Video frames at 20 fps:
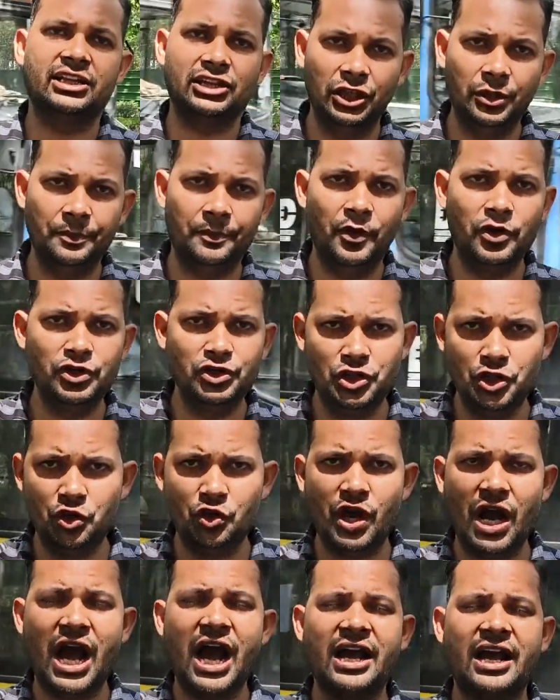का
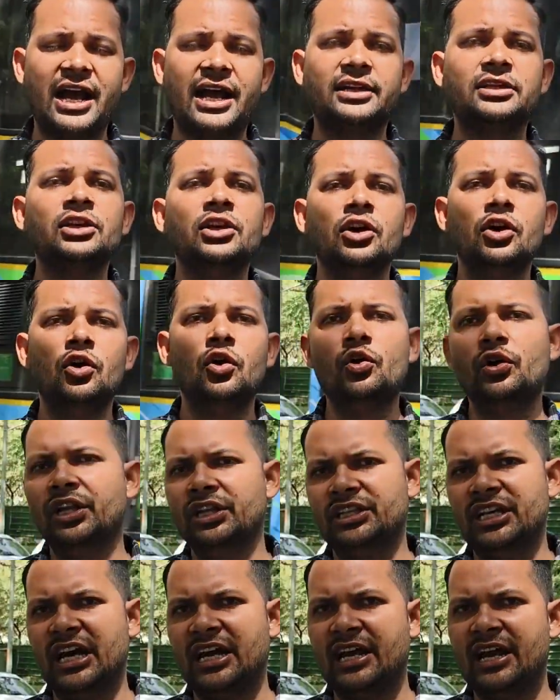3.0 का आगाज
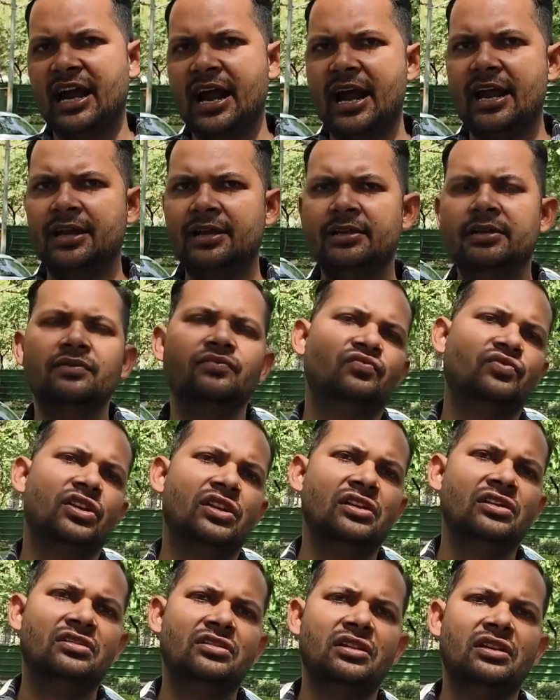होने जा रहा है
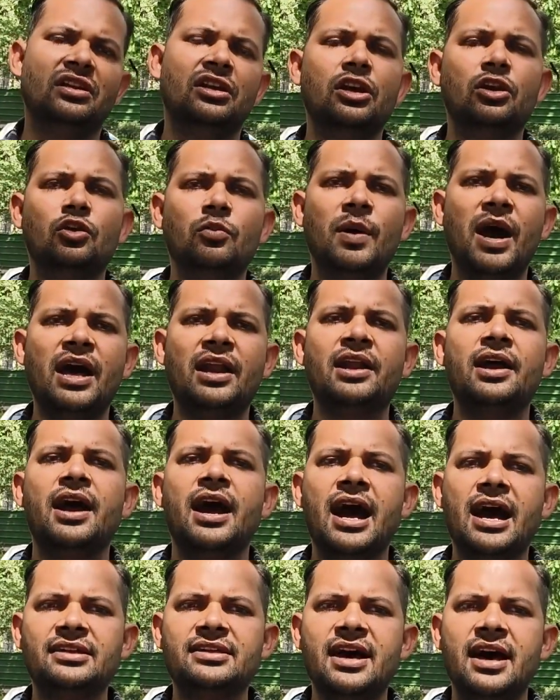दिल्ली से निखिल कुमार
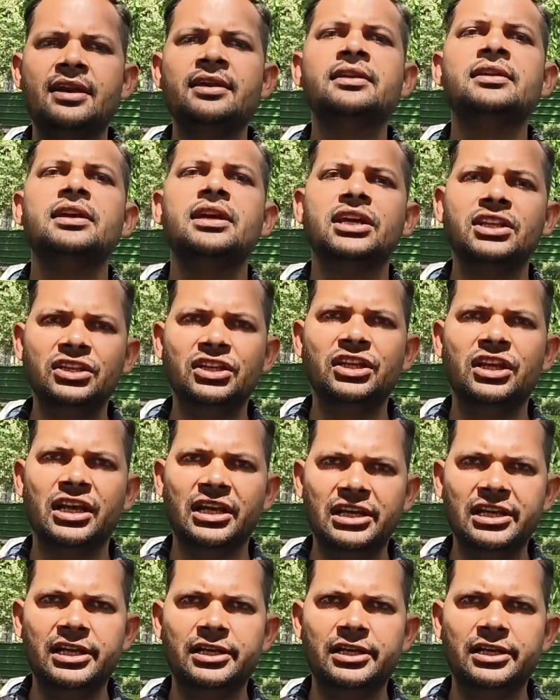आदान हिंदी के